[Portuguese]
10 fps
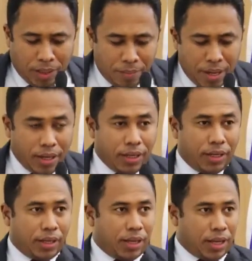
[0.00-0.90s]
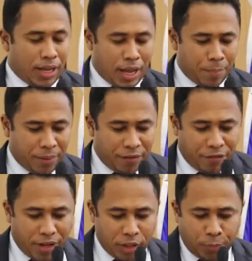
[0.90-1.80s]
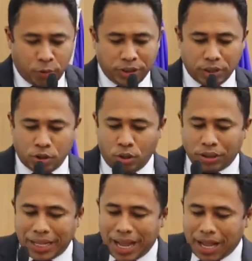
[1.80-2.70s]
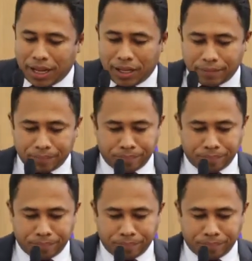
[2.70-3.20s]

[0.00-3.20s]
também a prefeita por sancionar